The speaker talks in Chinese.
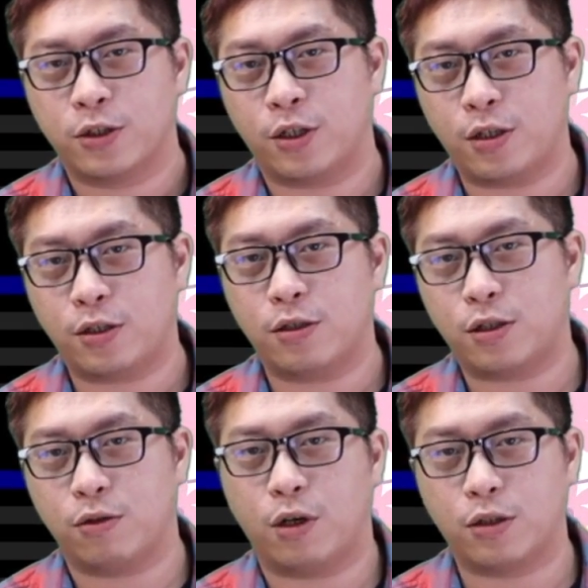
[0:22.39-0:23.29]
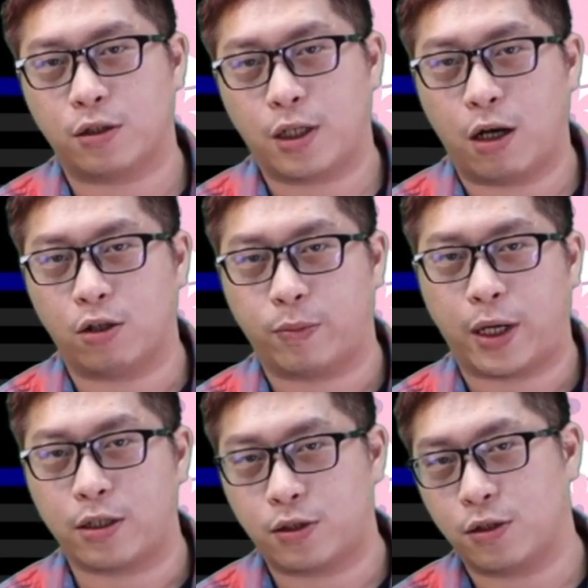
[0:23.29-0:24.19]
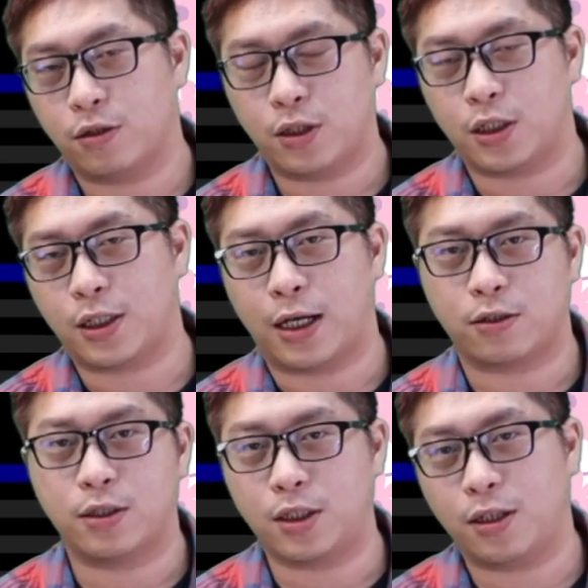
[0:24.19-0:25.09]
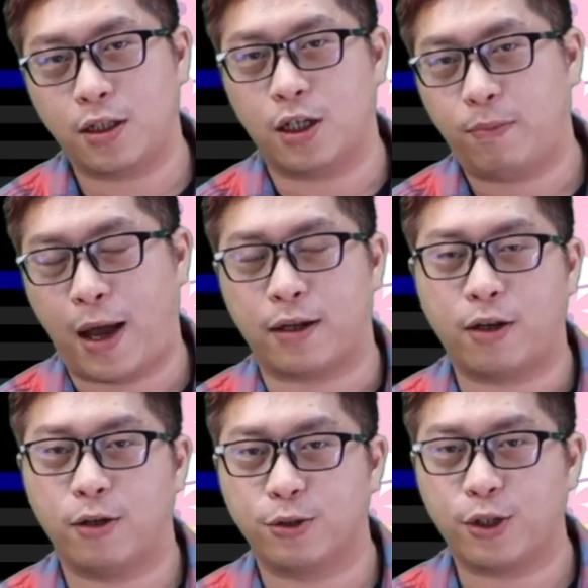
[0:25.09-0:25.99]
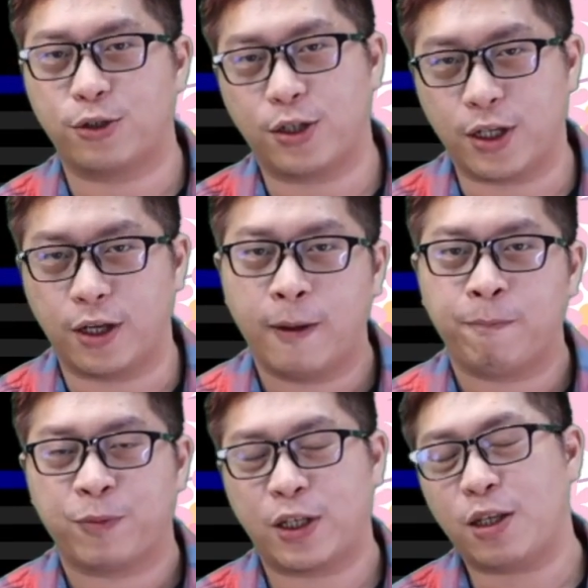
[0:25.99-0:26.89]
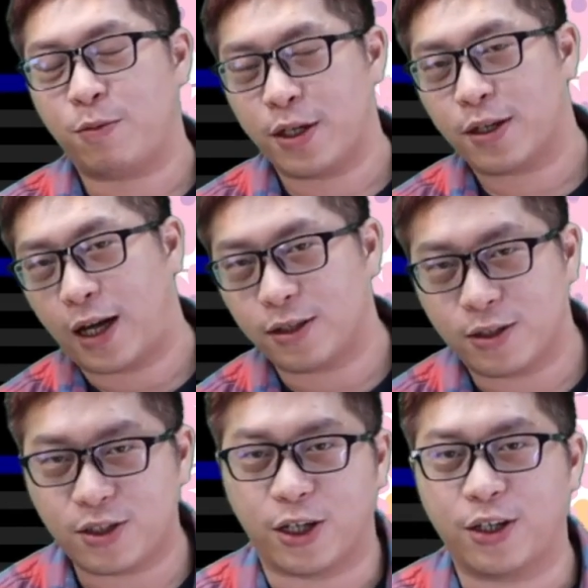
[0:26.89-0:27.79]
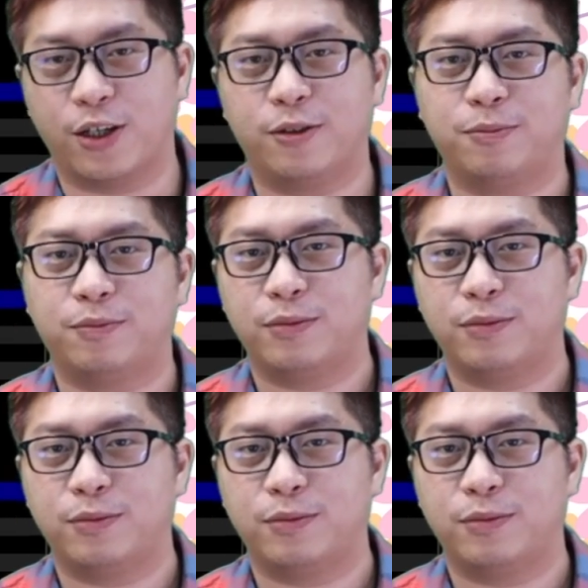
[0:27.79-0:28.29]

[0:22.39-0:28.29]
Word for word: 今天是四月二十一号，礼拜四。以下就是今天的盘后碎碎念。那影片开始之前呢，